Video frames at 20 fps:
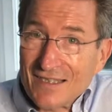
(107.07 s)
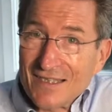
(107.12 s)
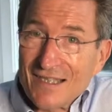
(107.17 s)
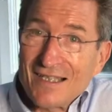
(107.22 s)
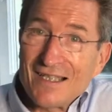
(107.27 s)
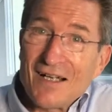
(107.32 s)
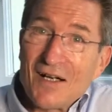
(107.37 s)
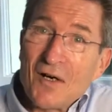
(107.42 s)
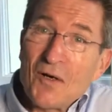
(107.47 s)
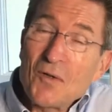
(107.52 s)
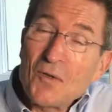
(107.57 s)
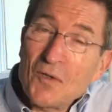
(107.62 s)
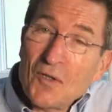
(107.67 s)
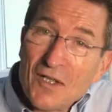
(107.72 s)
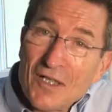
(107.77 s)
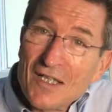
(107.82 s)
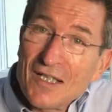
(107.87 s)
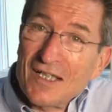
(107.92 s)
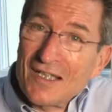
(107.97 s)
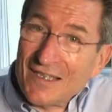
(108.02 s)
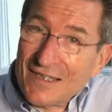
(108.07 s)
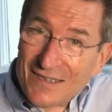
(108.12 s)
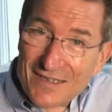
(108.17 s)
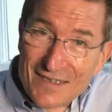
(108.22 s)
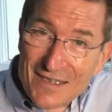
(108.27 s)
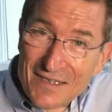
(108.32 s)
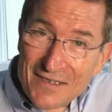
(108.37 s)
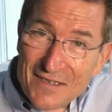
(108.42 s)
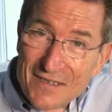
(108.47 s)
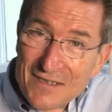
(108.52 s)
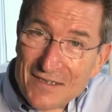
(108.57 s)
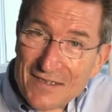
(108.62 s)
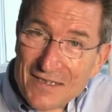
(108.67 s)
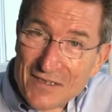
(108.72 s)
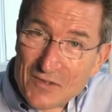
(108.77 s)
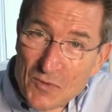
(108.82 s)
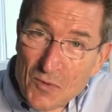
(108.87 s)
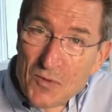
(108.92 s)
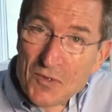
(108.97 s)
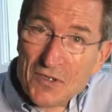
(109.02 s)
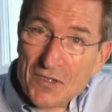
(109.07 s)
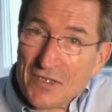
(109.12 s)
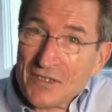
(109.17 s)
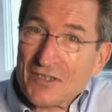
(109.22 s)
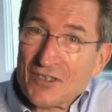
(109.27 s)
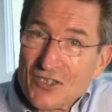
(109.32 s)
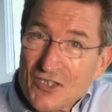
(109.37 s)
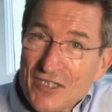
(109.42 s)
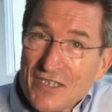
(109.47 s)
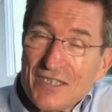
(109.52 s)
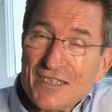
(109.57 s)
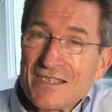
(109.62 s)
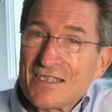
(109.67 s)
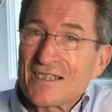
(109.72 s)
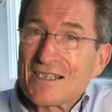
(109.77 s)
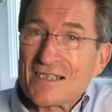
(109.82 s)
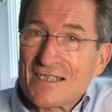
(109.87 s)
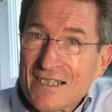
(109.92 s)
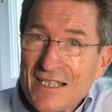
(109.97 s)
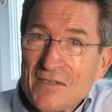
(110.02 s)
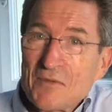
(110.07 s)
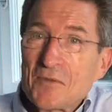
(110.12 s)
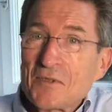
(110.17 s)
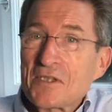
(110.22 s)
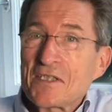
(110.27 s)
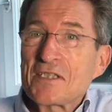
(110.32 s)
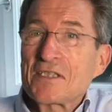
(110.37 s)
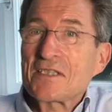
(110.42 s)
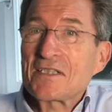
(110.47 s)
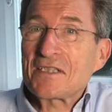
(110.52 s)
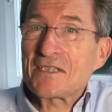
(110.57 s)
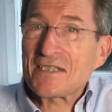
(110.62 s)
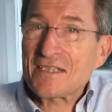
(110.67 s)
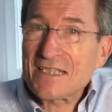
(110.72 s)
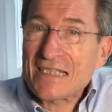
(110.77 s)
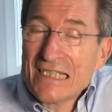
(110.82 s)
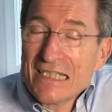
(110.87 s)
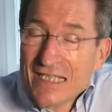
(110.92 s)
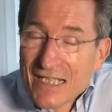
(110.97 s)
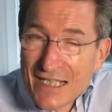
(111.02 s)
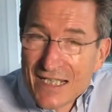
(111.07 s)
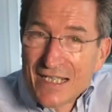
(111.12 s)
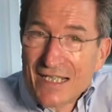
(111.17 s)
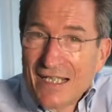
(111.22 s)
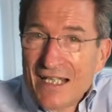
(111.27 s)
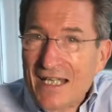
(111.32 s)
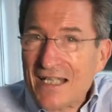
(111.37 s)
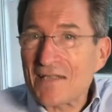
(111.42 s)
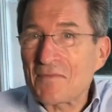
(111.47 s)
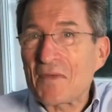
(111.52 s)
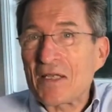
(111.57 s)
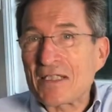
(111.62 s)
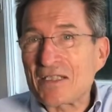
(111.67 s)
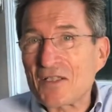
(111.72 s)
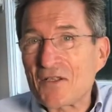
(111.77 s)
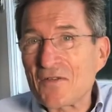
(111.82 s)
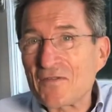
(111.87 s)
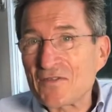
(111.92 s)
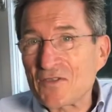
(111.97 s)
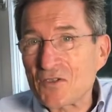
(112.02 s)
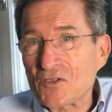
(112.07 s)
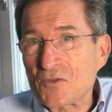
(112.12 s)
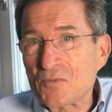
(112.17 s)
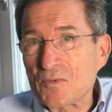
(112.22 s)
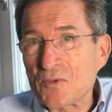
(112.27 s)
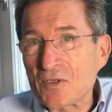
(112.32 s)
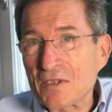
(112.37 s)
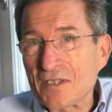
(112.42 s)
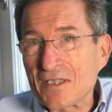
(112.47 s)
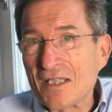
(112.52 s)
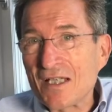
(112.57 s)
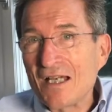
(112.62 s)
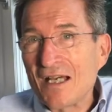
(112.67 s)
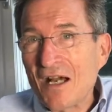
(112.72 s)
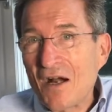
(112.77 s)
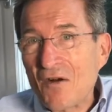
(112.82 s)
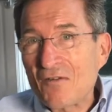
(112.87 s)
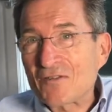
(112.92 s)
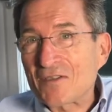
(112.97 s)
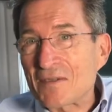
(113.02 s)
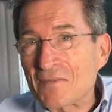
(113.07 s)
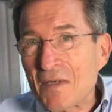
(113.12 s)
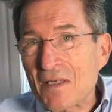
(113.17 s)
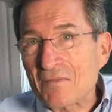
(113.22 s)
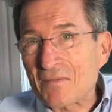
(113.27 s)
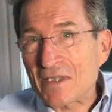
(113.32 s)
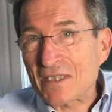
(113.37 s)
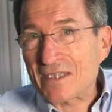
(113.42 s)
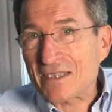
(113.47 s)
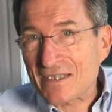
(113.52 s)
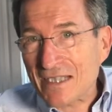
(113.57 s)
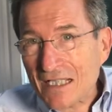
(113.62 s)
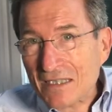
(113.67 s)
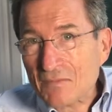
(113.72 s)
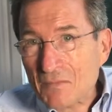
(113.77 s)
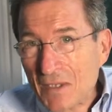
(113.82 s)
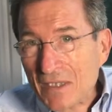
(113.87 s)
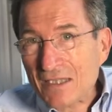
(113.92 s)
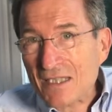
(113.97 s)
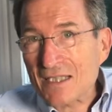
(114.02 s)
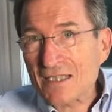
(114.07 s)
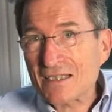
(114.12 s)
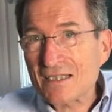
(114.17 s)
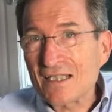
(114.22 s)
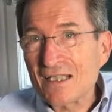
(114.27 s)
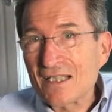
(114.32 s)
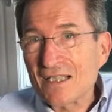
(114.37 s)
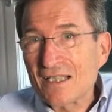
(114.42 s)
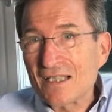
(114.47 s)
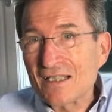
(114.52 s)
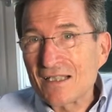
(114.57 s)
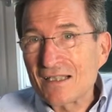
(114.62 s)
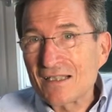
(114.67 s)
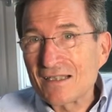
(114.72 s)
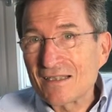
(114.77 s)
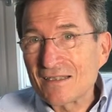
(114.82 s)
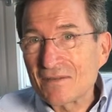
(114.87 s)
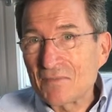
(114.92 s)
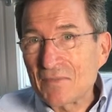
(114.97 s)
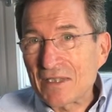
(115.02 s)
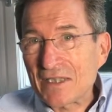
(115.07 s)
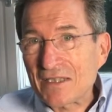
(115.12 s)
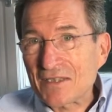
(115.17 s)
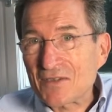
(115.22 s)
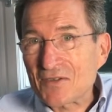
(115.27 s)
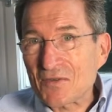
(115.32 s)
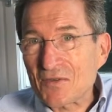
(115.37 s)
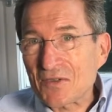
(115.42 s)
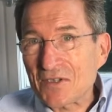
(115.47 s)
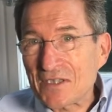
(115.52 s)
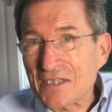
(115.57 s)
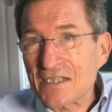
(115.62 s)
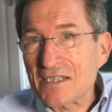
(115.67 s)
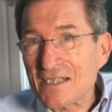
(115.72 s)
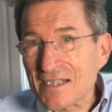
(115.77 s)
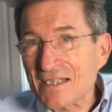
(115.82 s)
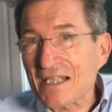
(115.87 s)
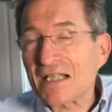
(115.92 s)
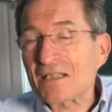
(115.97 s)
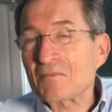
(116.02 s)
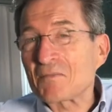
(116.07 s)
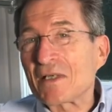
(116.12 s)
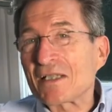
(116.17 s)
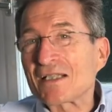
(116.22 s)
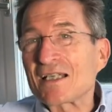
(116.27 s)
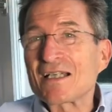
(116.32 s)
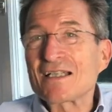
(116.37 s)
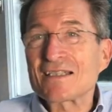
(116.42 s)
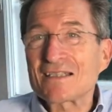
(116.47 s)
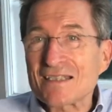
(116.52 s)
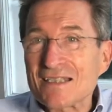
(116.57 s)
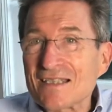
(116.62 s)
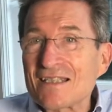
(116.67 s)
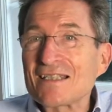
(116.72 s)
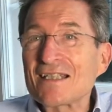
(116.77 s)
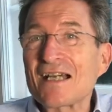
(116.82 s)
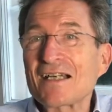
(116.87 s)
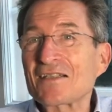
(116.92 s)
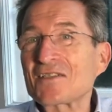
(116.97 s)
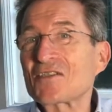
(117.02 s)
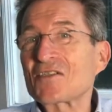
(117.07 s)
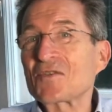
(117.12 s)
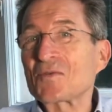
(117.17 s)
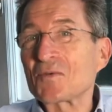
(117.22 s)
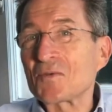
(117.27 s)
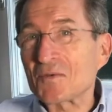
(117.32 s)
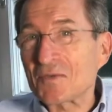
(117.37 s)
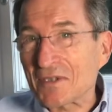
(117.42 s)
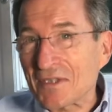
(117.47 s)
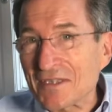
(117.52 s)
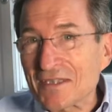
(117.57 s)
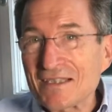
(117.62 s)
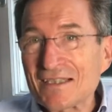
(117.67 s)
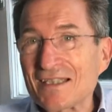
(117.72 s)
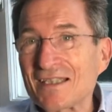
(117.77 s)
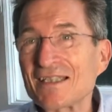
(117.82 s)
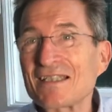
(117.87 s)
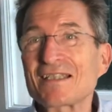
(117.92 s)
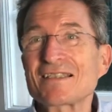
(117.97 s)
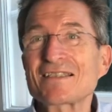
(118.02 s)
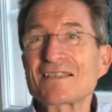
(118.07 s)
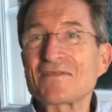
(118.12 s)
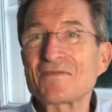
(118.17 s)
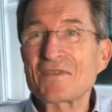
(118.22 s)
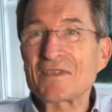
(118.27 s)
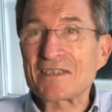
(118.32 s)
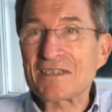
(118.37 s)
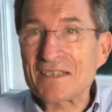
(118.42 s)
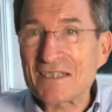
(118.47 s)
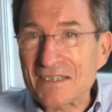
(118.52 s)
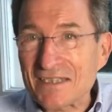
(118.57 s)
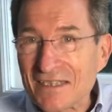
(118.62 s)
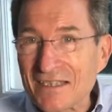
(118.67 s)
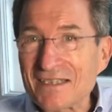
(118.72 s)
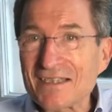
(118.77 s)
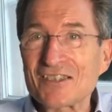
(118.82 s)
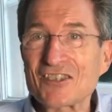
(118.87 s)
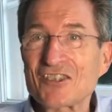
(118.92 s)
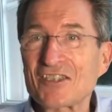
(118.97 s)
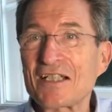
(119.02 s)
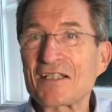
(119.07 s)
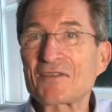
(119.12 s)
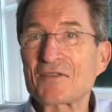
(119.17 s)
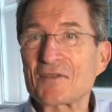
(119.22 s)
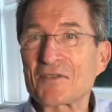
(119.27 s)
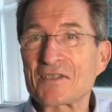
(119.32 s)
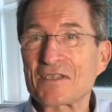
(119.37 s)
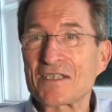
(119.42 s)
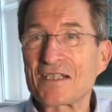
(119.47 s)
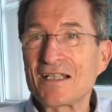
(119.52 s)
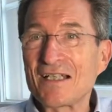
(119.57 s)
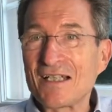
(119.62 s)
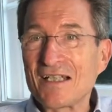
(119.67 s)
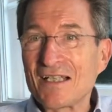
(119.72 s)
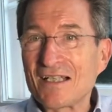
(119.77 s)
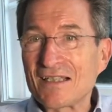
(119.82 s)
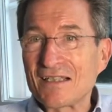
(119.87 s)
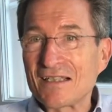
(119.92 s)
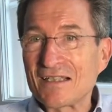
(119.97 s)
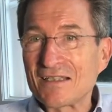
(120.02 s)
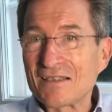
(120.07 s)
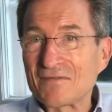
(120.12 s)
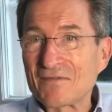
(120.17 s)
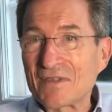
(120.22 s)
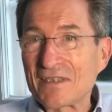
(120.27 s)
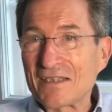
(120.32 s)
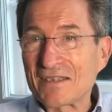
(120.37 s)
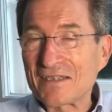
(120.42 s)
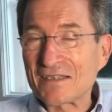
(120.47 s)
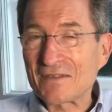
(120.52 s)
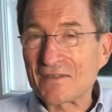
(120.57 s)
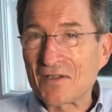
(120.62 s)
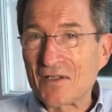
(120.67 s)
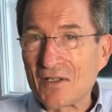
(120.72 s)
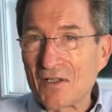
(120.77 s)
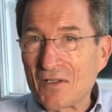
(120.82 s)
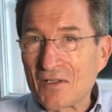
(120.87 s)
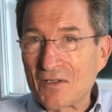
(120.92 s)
Ja, auch in der, der dunklen Geschichte des Genozids diejenigen Elemente aufzuspüren, auf die man mit Dankbarkeit äh, blickt und diese Dankbarkeit in Aktion, in Kreativität, in Gestaltungswillen